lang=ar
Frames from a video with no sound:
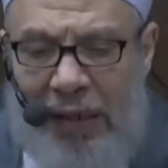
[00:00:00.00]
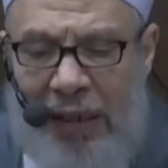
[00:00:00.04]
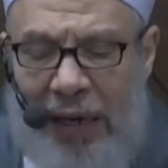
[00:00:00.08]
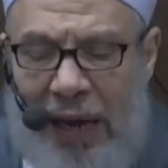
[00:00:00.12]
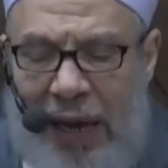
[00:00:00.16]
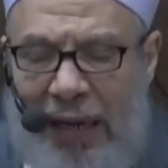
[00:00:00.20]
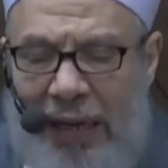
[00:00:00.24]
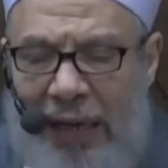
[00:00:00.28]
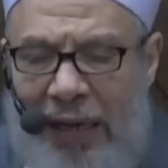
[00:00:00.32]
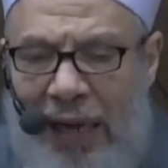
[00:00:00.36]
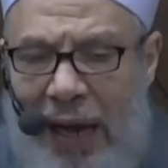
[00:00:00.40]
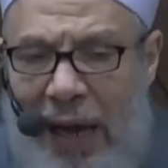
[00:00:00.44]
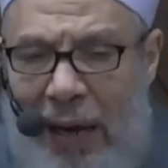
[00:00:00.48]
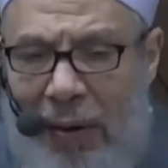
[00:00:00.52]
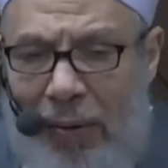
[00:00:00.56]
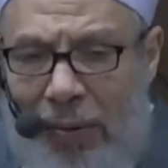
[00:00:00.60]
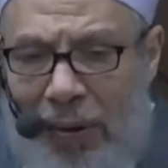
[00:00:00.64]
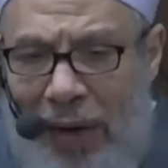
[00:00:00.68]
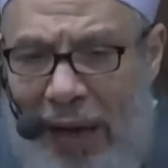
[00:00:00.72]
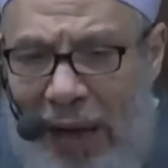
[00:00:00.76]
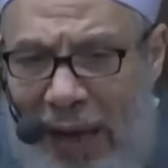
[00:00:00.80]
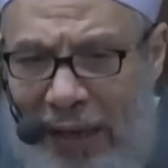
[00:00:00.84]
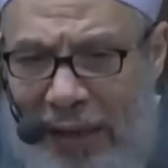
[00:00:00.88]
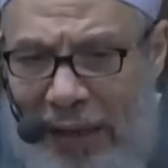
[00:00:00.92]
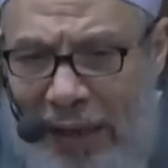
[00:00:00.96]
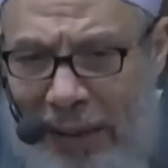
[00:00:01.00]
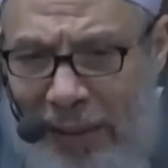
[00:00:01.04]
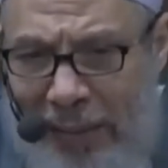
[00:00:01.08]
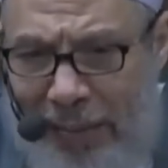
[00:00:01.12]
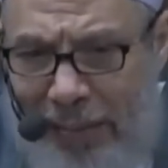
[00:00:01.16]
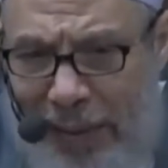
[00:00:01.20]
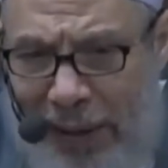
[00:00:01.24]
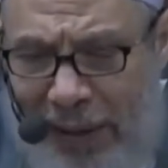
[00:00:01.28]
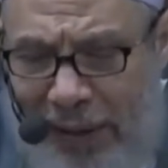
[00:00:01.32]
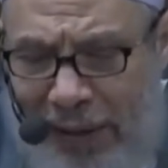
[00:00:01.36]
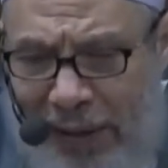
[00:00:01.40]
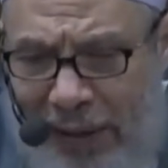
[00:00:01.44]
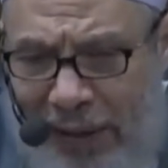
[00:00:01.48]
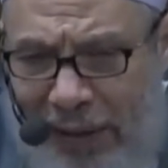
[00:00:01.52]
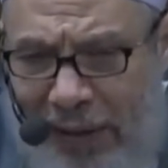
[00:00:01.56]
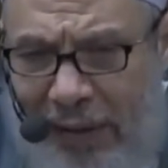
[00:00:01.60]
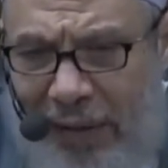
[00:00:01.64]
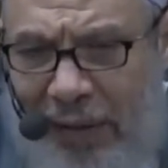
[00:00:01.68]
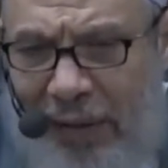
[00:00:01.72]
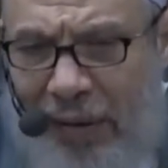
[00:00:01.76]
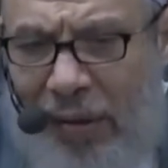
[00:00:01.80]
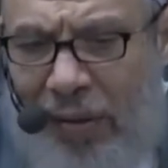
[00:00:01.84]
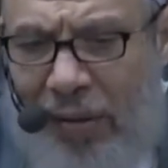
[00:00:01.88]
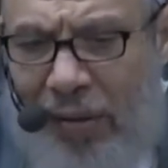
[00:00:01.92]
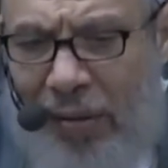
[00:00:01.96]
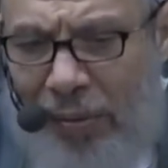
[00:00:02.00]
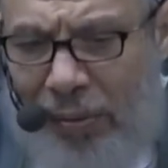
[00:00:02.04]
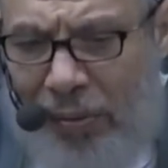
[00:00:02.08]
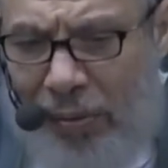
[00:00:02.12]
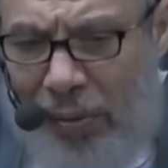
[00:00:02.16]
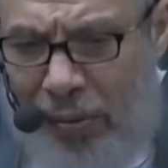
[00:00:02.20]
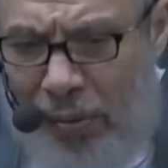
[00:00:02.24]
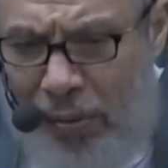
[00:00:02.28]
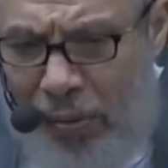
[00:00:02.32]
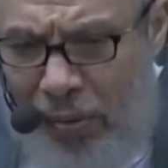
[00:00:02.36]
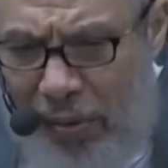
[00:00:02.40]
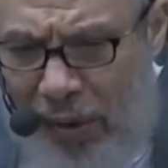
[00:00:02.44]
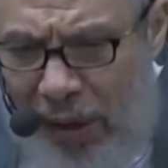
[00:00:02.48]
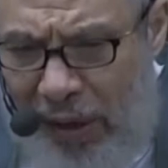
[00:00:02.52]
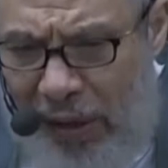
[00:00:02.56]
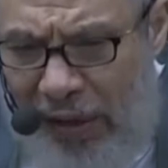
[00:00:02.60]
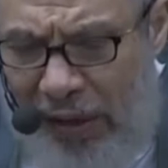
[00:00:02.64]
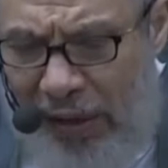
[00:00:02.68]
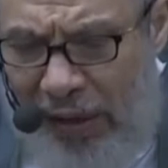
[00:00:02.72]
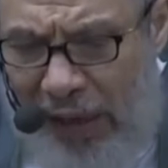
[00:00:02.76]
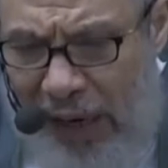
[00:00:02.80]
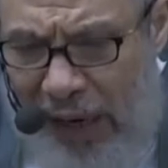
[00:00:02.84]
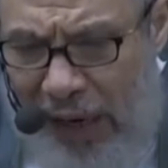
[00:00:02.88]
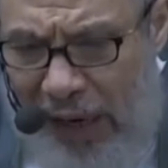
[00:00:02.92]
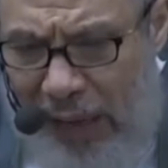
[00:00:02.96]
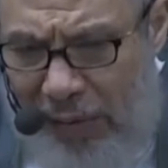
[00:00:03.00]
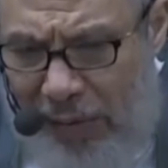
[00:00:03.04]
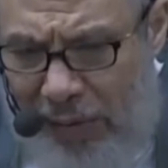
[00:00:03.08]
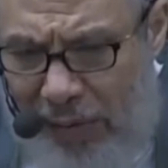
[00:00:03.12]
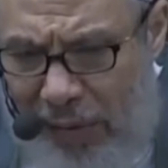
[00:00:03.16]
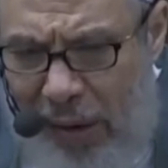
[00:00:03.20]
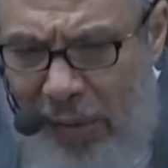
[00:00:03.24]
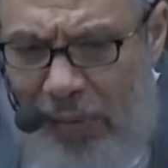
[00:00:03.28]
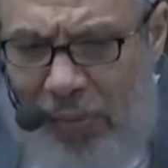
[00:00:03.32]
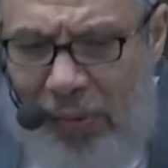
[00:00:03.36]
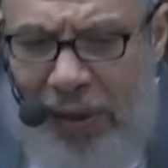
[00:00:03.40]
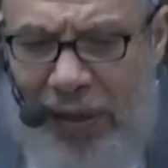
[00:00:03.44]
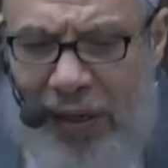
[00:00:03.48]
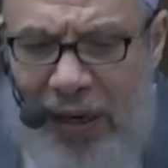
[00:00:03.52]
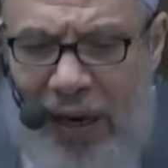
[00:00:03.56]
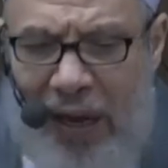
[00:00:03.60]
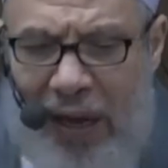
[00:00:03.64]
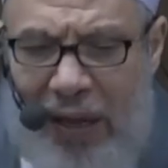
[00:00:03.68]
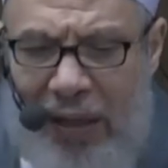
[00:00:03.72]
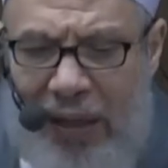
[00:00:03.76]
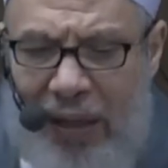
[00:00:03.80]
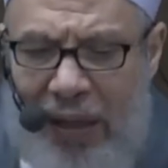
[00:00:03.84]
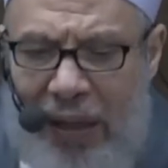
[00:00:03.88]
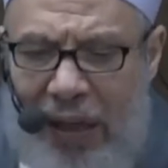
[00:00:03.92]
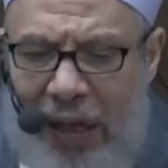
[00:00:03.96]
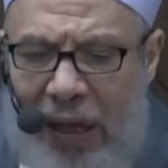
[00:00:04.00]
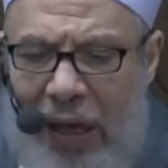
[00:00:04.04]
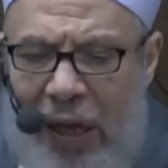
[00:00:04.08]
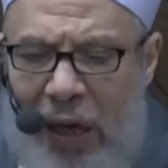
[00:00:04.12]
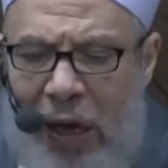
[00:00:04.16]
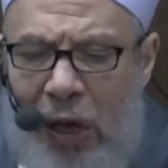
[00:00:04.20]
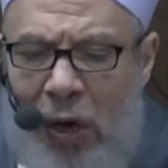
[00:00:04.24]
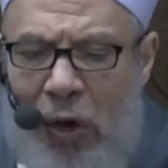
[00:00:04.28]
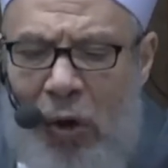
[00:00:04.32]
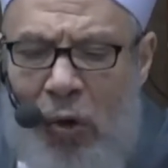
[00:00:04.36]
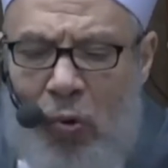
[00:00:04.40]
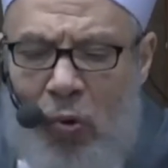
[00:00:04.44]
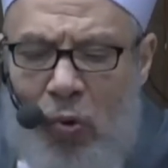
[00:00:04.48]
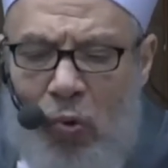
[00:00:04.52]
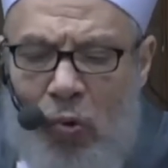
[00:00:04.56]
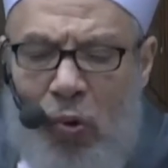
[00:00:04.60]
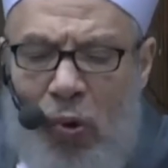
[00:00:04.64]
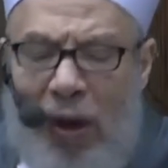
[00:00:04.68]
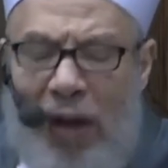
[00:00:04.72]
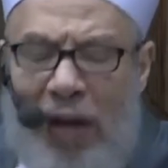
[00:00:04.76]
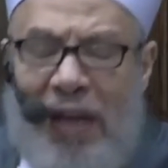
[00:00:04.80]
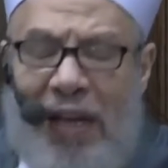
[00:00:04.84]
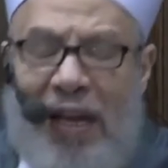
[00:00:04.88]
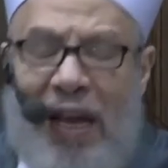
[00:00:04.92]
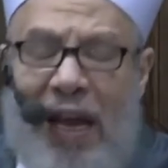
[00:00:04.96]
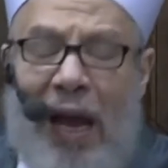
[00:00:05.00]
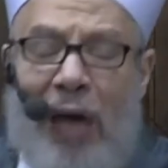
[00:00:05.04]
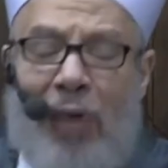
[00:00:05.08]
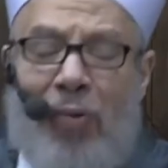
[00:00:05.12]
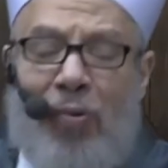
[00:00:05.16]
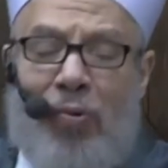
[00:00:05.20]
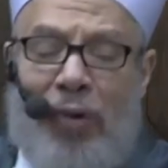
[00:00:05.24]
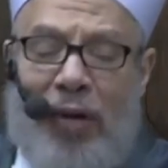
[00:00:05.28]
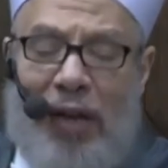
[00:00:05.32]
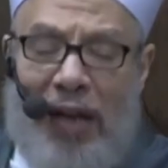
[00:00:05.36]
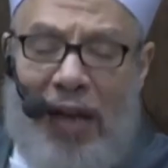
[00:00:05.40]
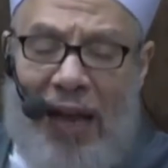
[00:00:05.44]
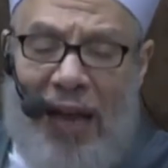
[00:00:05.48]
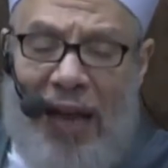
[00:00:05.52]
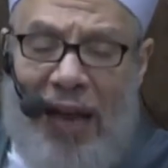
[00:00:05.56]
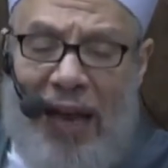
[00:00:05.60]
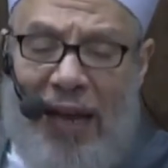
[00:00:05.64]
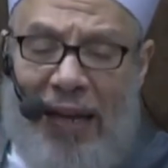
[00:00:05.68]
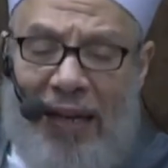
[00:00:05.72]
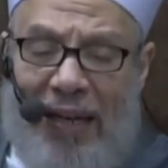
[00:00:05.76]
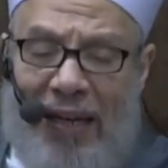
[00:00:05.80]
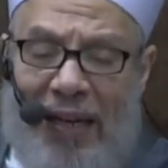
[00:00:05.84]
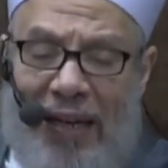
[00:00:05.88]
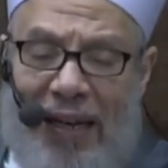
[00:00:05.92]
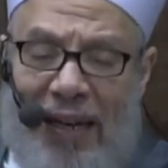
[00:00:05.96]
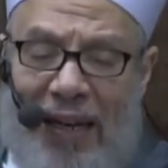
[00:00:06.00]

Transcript: يعني أولاد البنت ذكورا كانوا أو إناثا ولأولاد